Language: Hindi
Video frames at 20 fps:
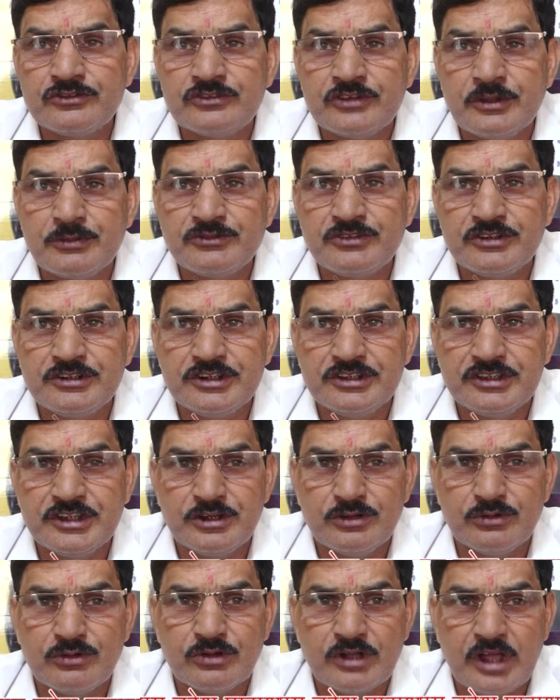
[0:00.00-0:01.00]
सब्सिडी
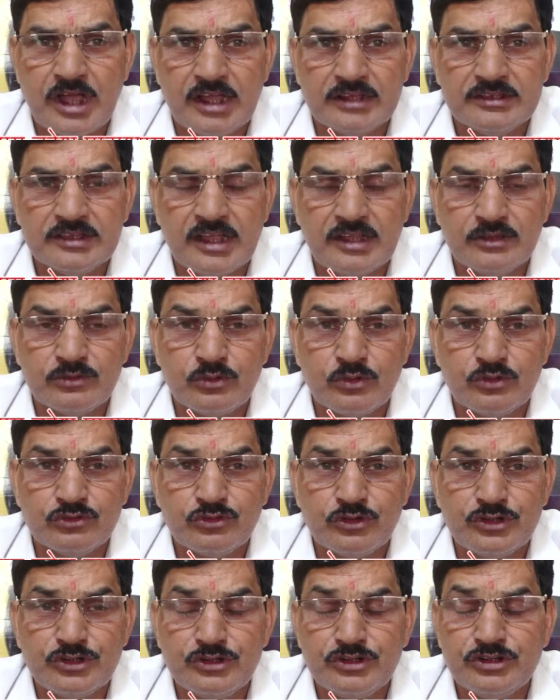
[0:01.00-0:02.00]
देने को कहा था
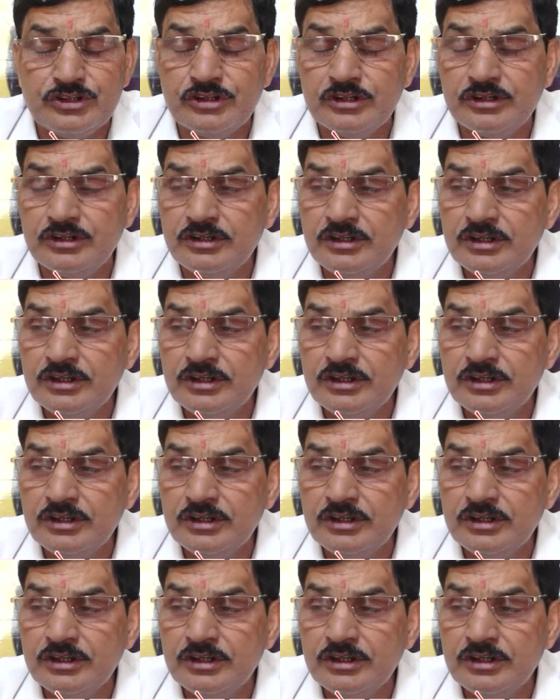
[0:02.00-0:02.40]
200 यूनिट